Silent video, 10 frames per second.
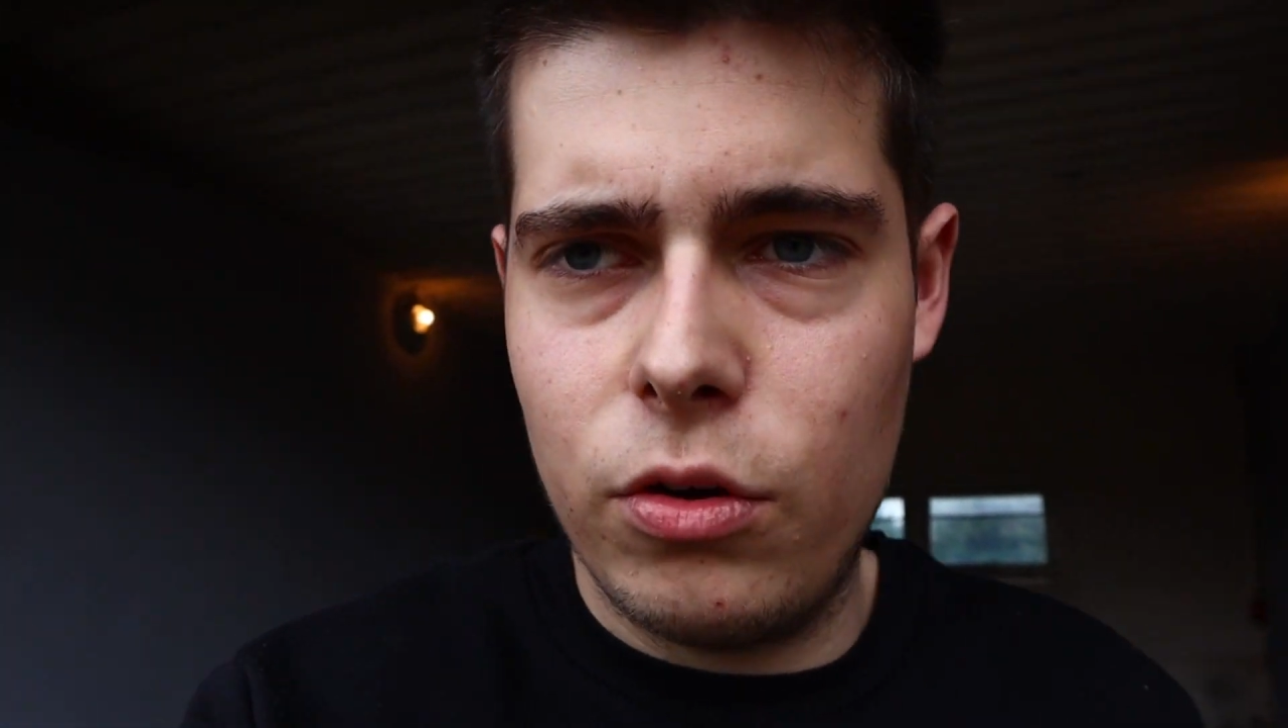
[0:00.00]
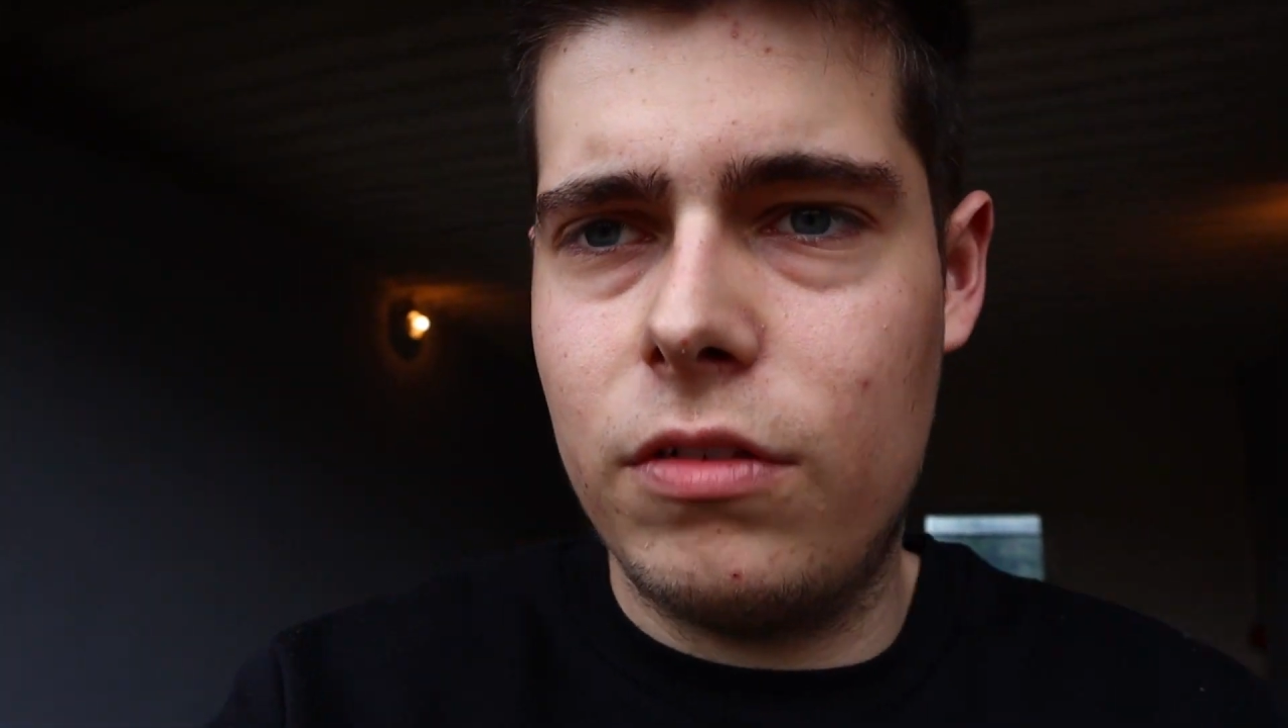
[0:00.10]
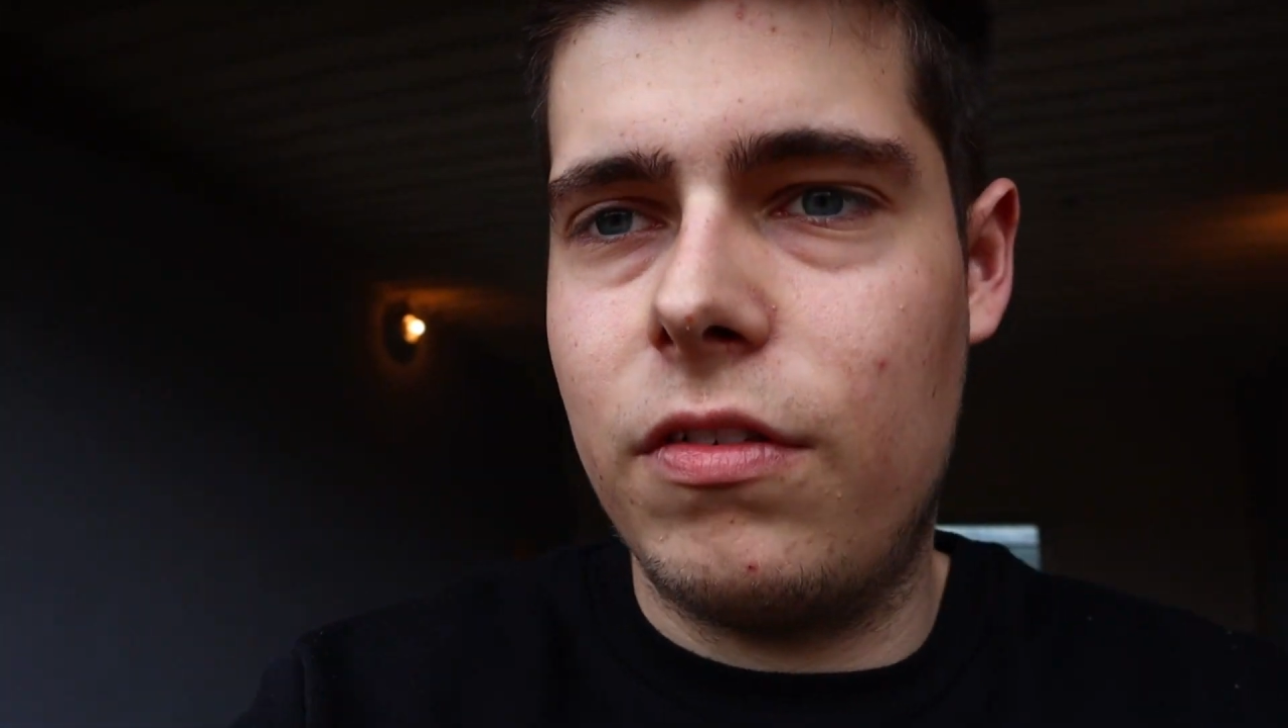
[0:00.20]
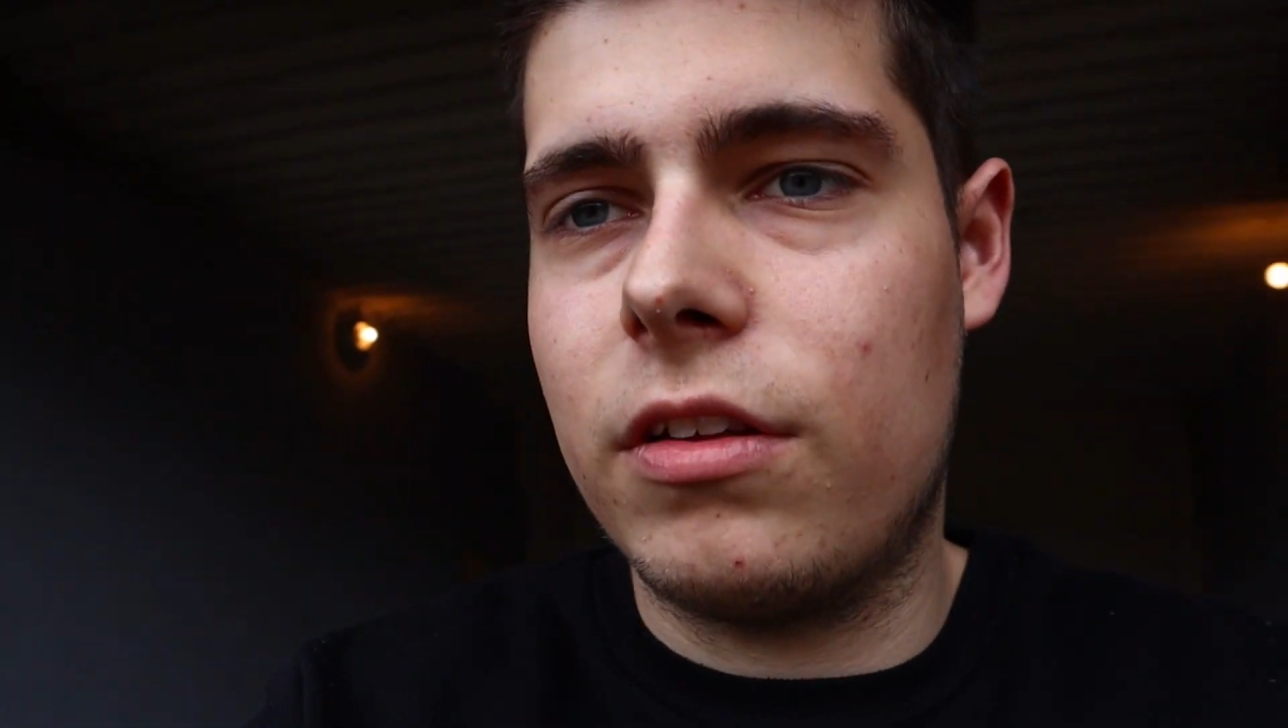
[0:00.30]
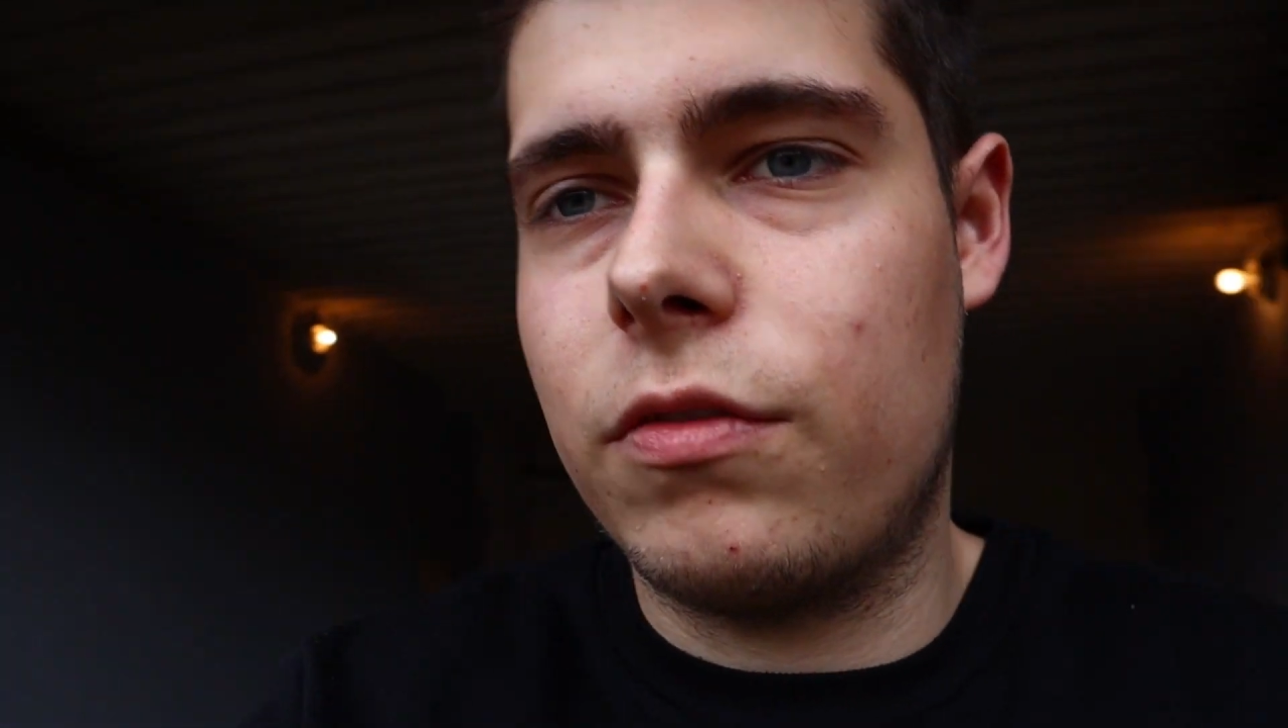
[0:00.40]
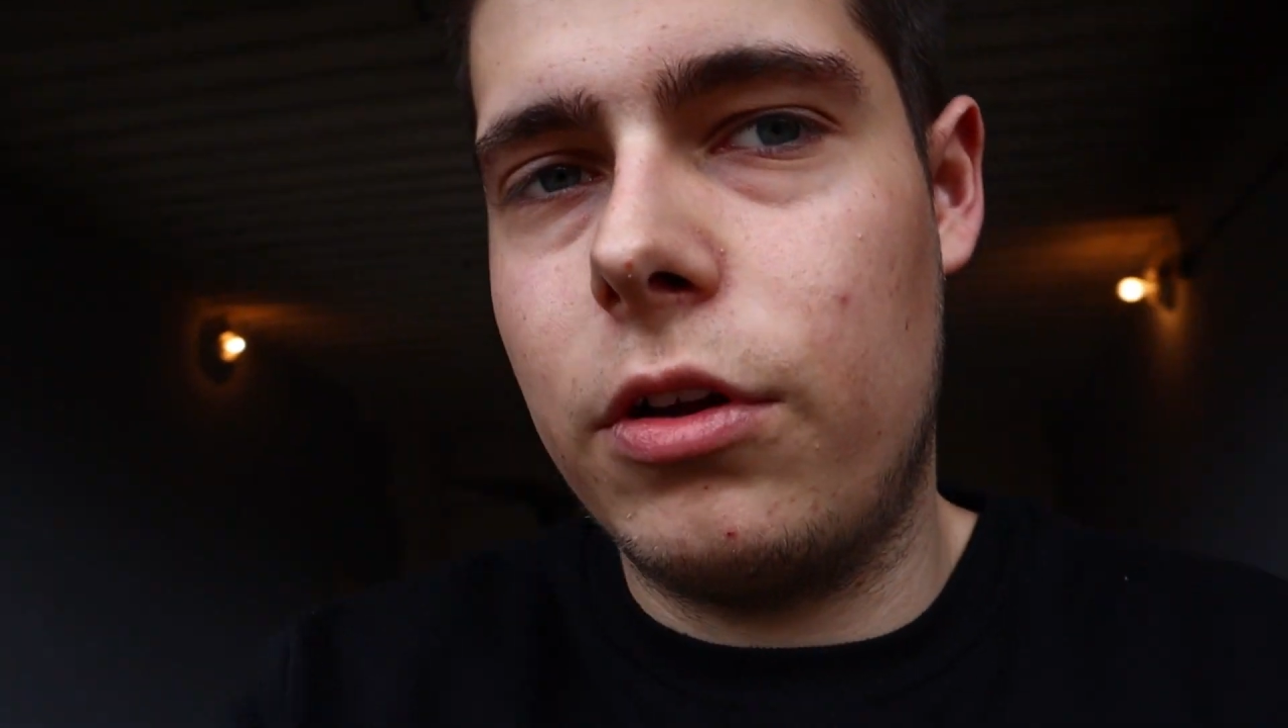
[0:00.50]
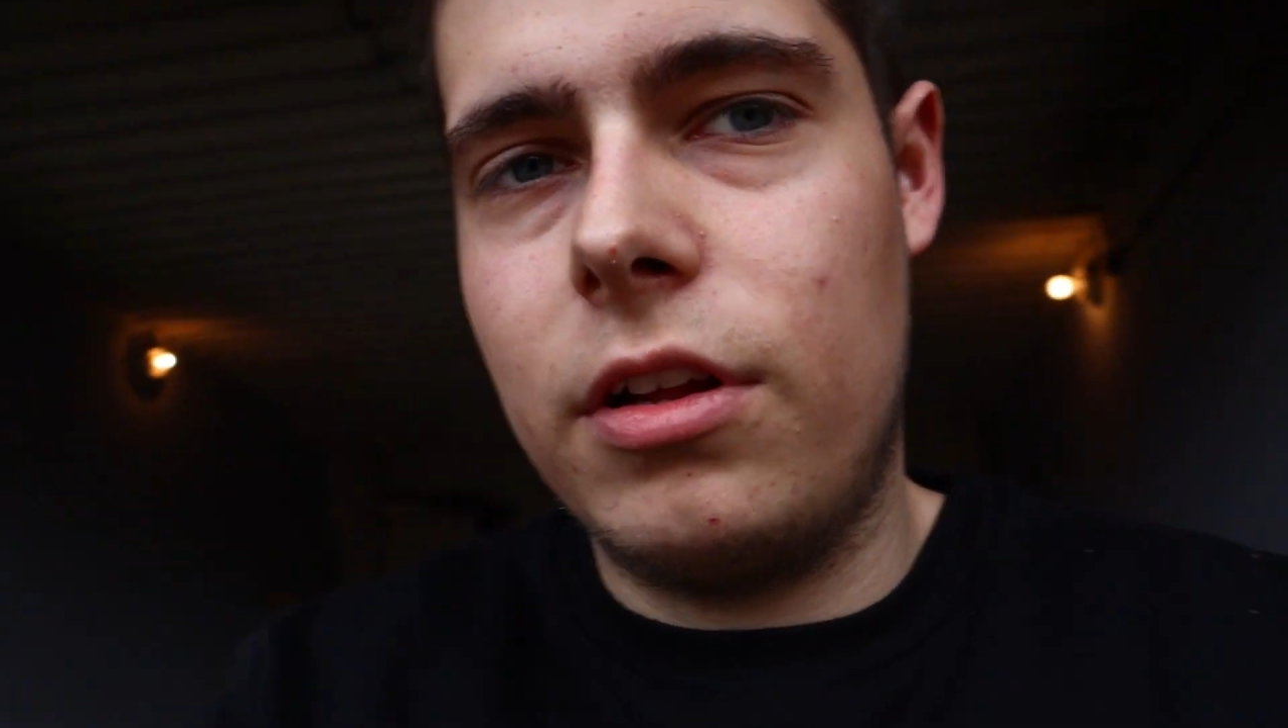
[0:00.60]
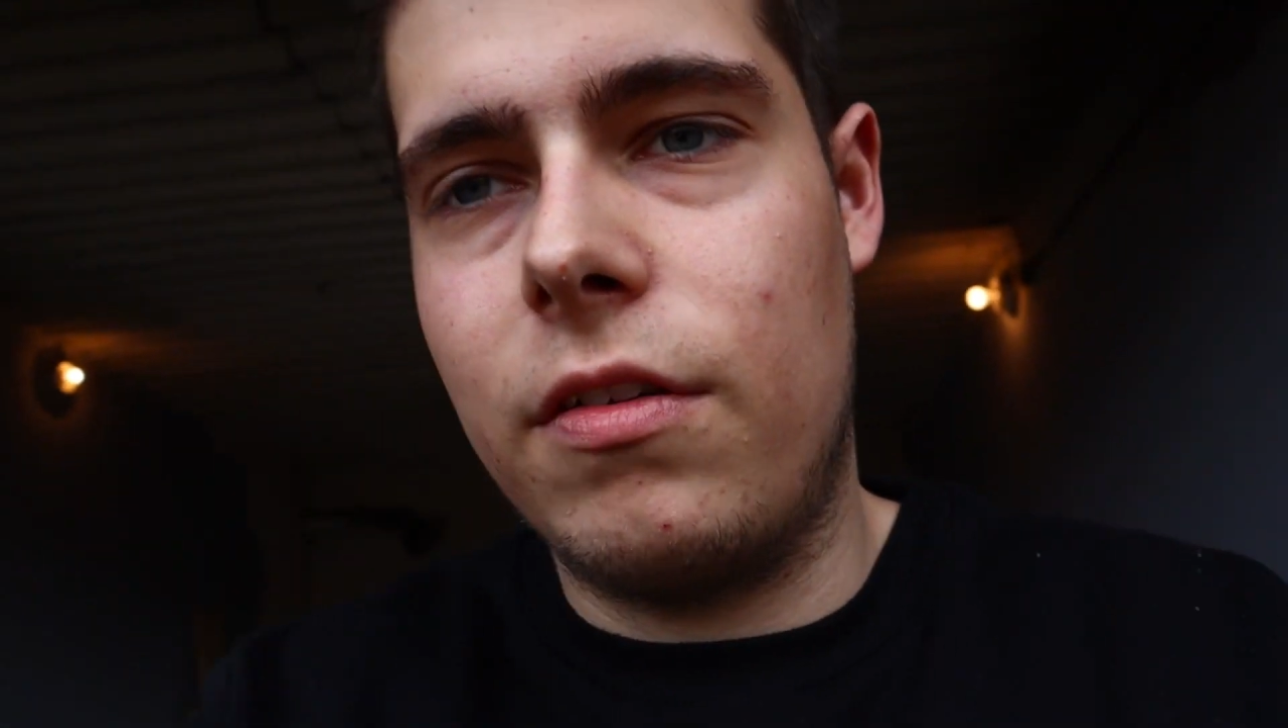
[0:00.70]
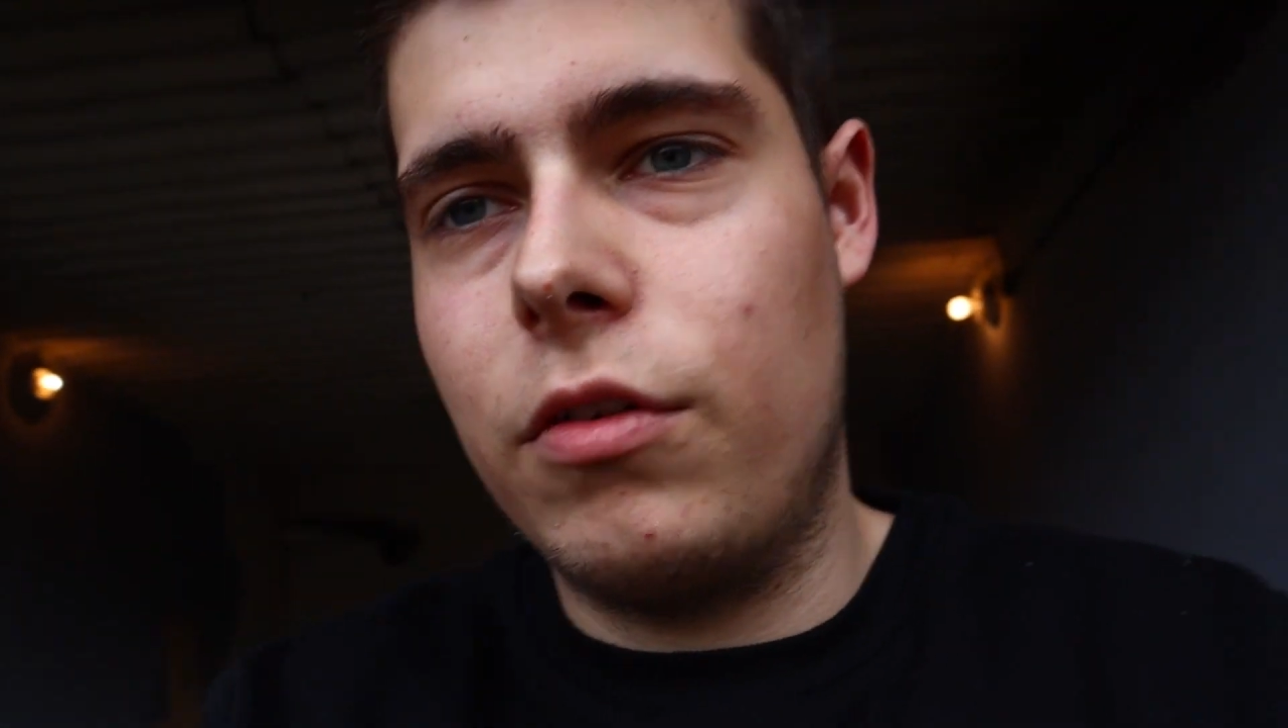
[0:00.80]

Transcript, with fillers: irgendwas, Freunde,